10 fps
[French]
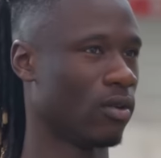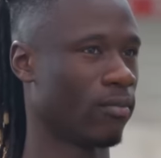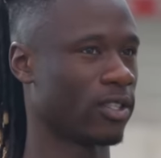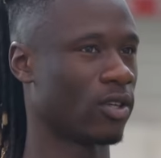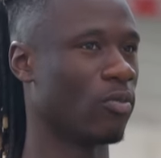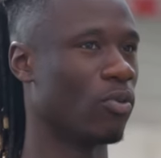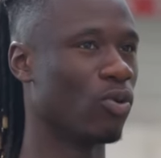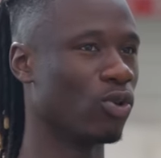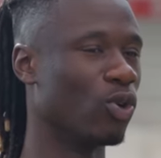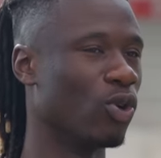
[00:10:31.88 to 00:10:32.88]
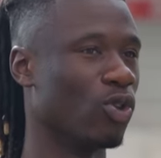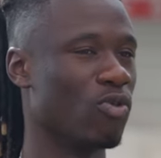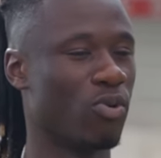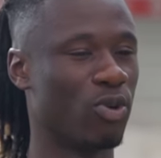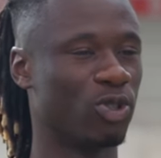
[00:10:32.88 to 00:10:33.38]
Parce qu'il y avait beaucoup de,
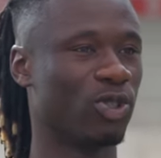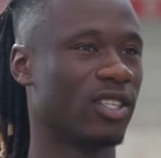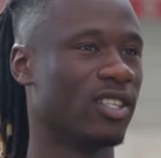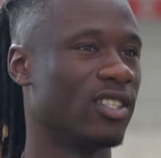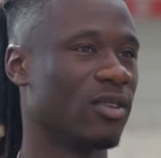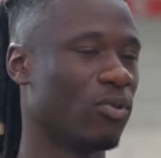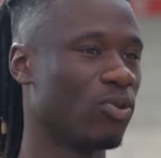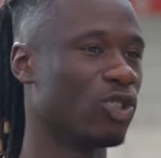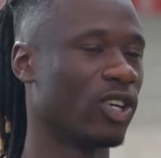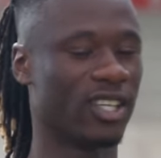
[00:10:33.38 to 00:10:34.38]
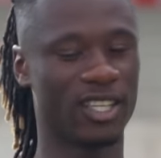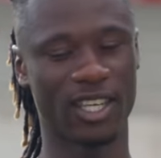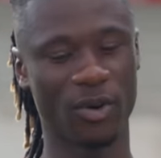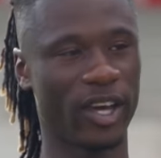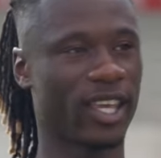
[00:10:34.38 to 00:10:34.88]
beaucoup de choses qui disaient, beaucoup de gens qui
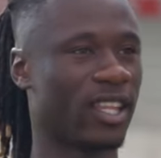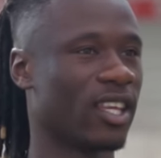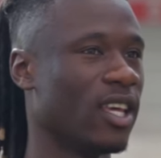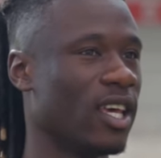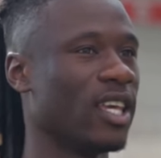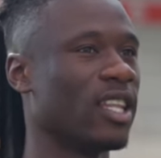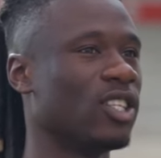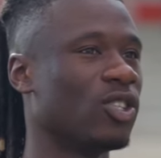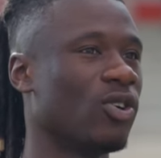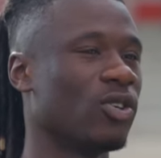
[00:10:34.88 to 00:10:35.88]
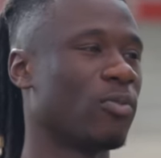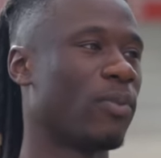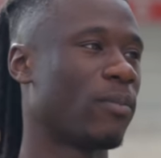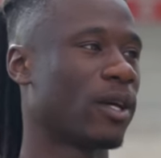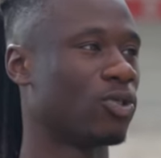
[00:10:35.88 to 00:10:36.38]
disaient ouais, il y, a des, gens, ils n'ont
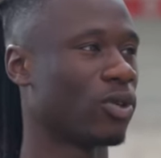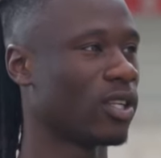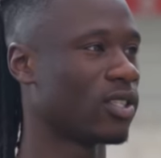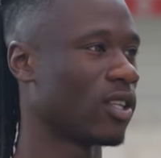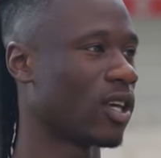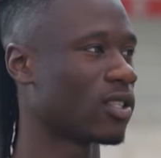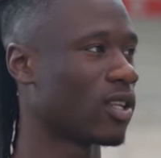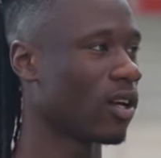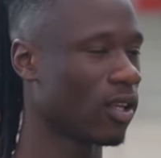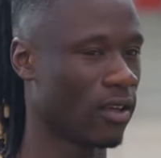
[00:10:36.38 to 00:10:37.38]
pas perduré, etc. etc.